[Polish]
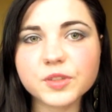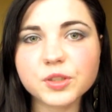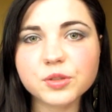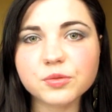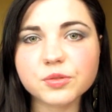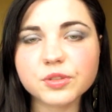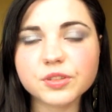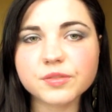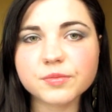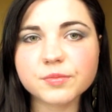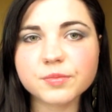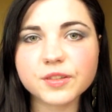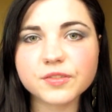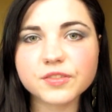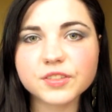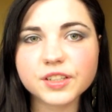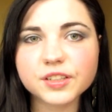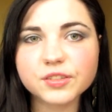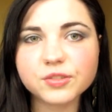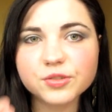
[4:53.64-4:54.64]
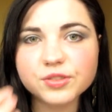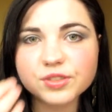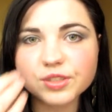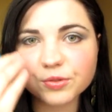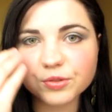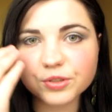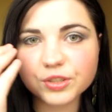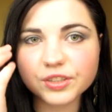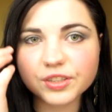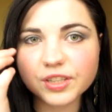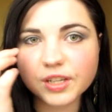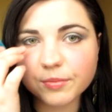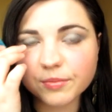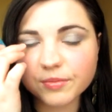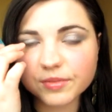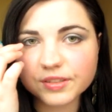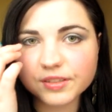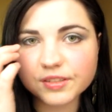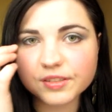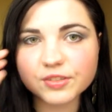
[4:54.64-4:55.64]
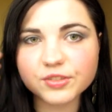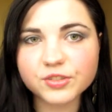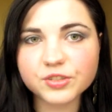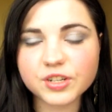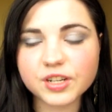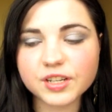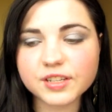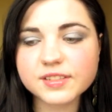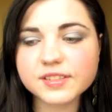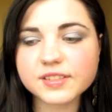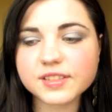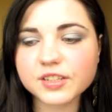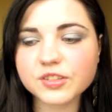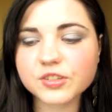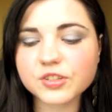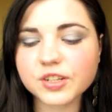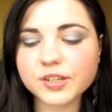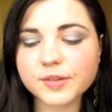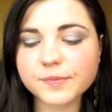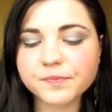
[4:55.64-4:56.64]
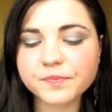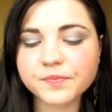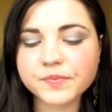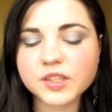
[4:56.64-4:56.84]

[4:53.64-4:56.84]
który prawda dostał się tam z rzęs, także